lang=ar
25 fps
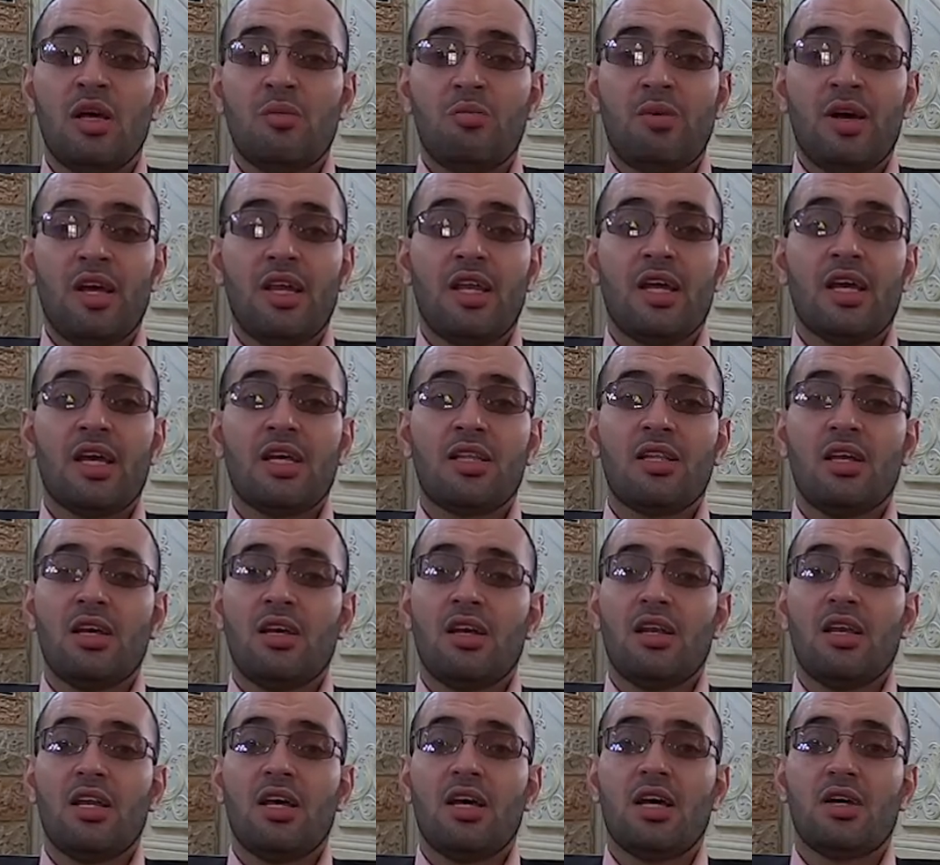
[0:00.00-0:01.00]
بين يدي
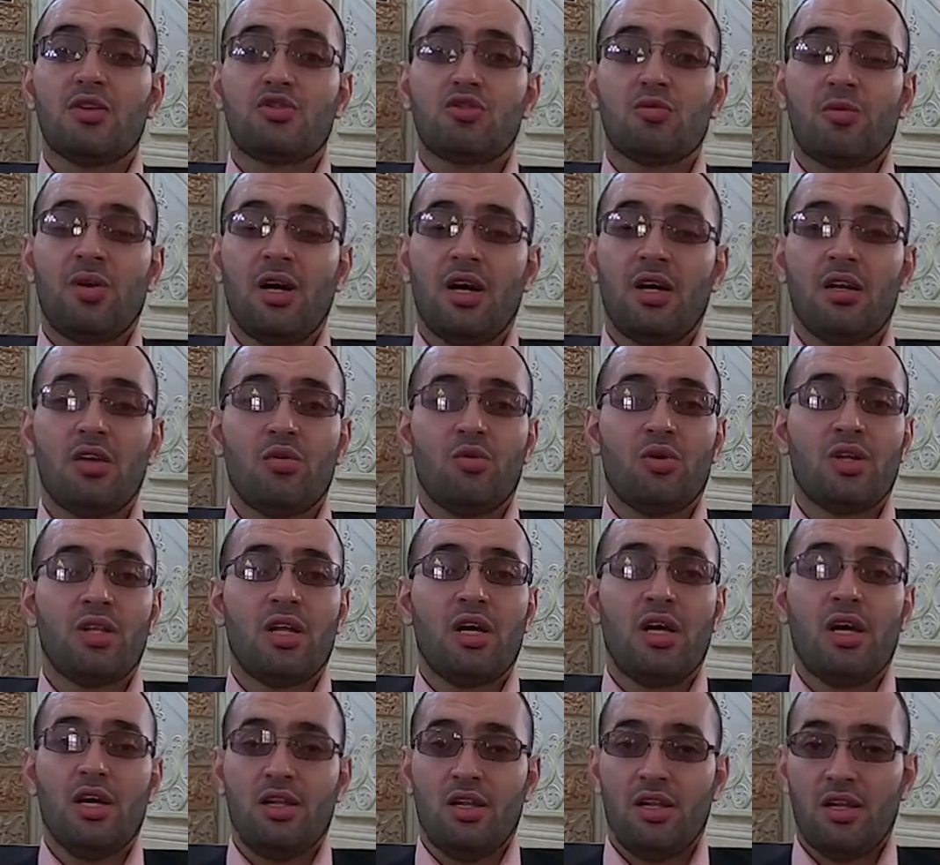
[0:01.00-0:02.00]
الله سبحانه
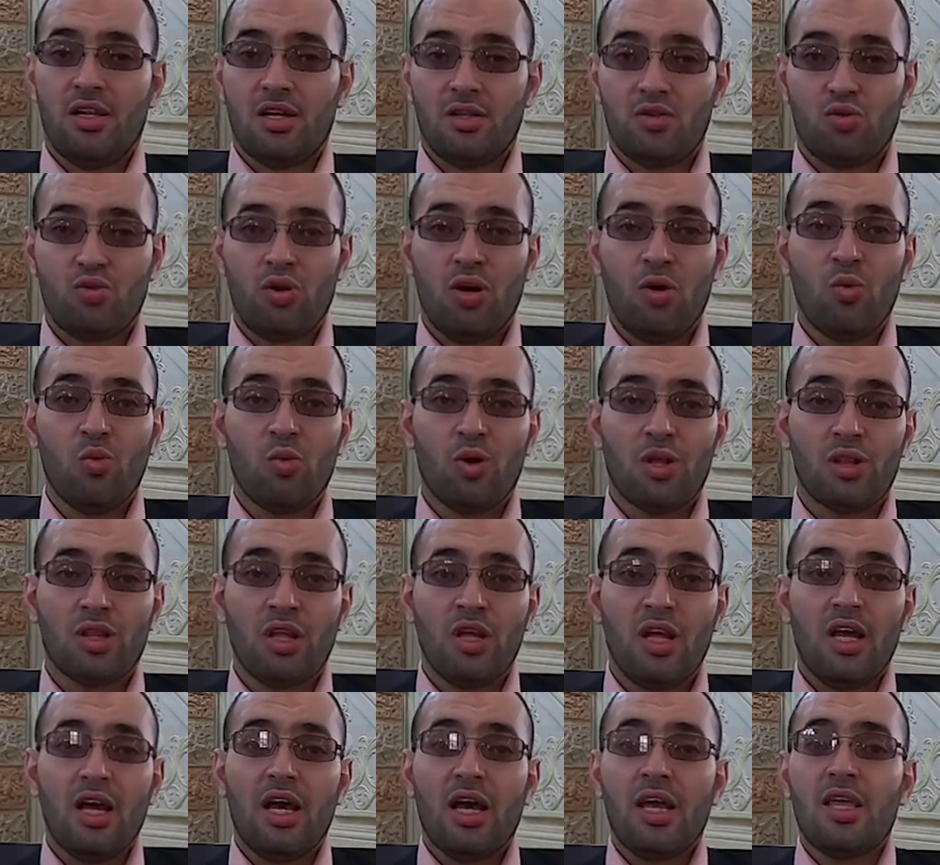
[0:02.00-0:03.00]
وتعالى لا تعوض
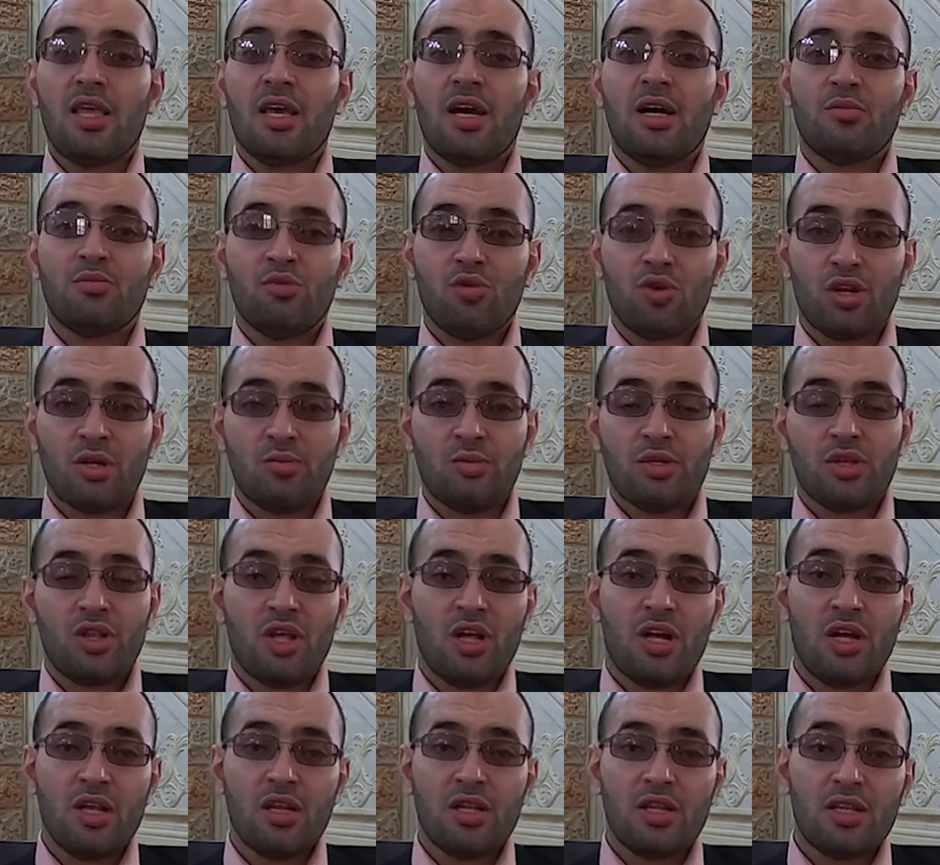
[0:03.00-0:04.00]
ايام
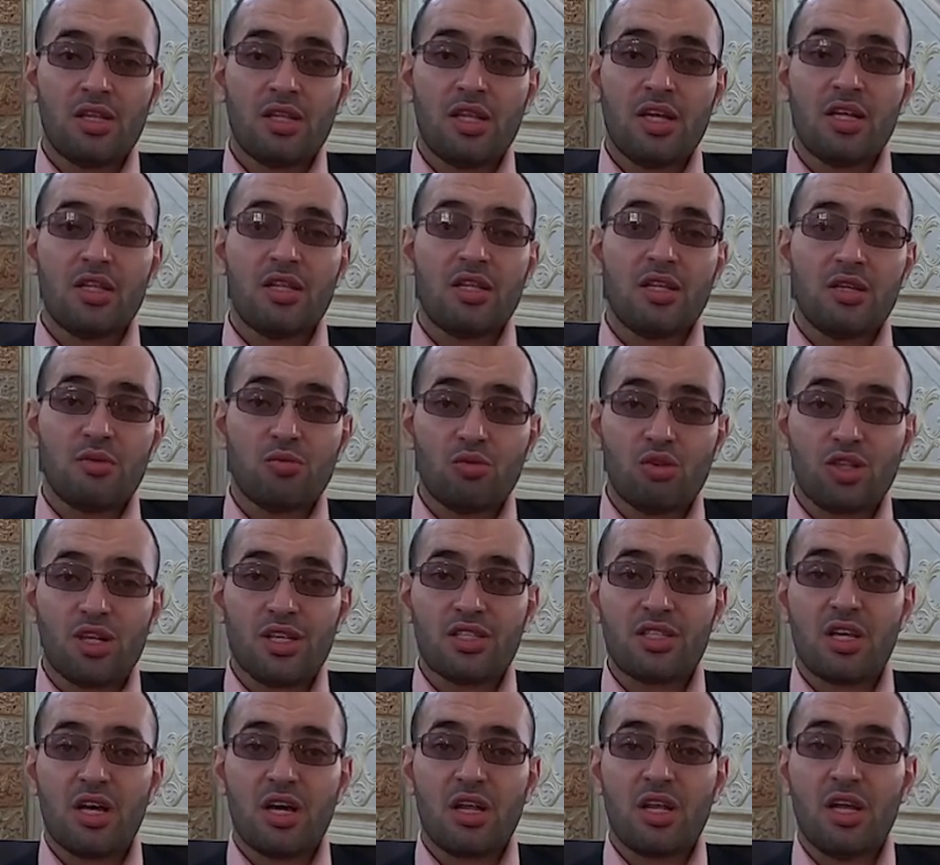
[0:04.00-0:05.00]
رمضان تاتي
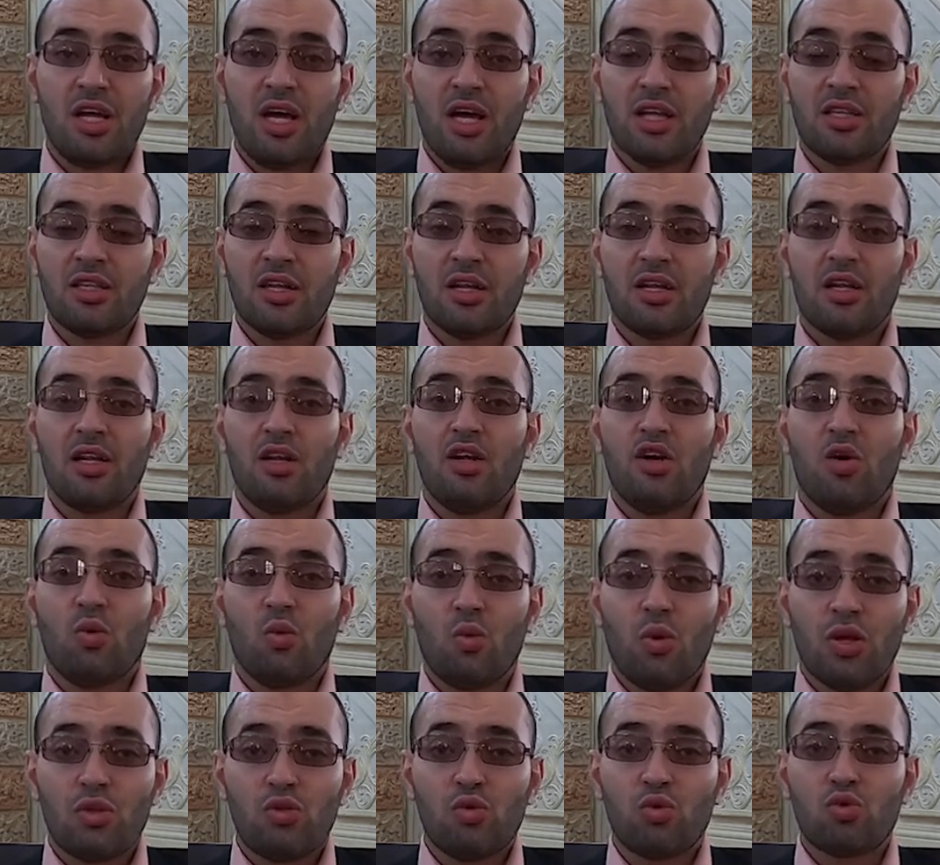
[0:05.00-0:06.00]
متسارعه
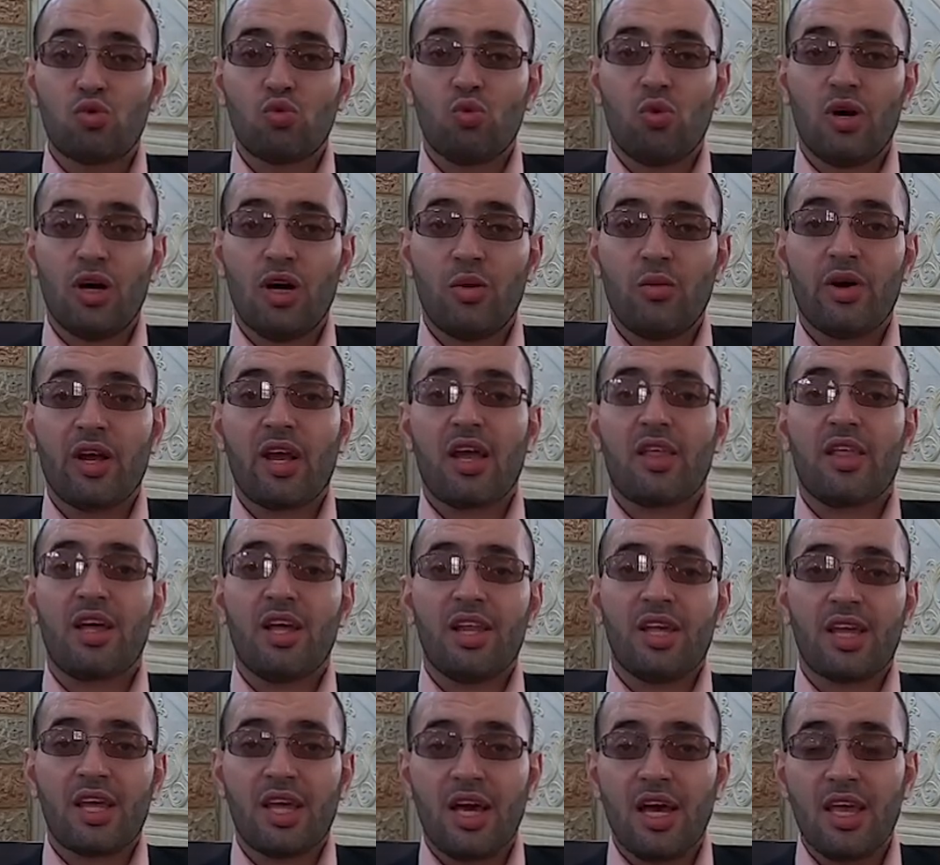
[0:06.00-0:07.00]
وتطوى
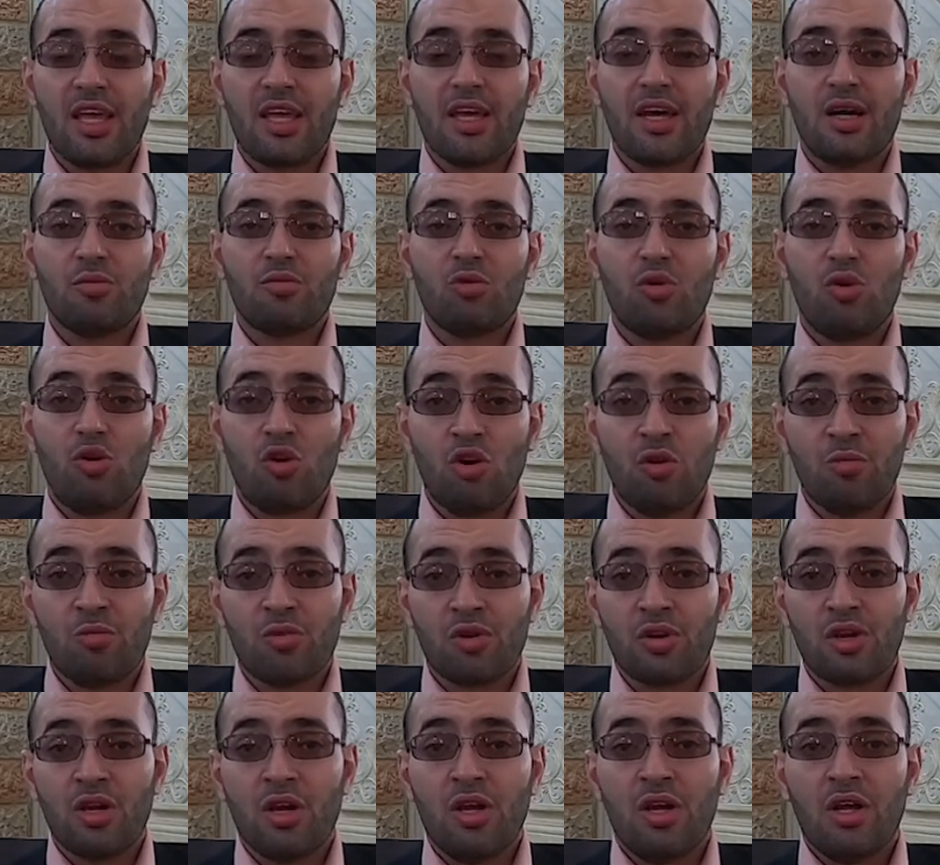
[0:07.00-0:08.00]
وكذلك ايام
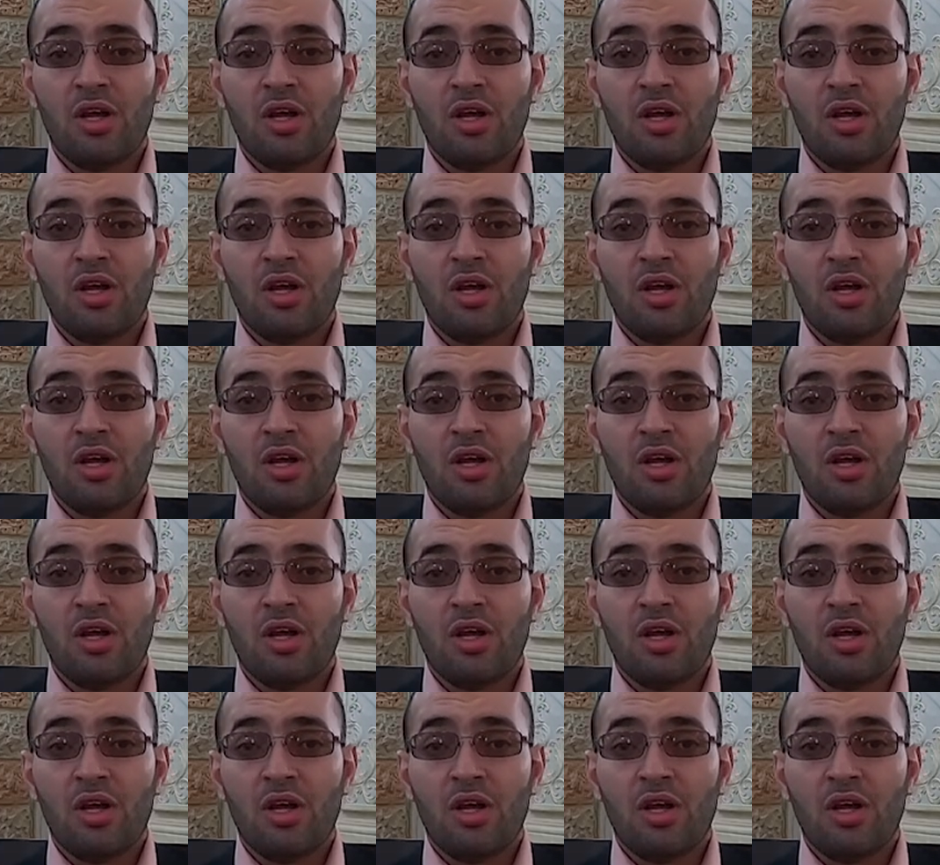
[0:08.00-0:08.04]
العمر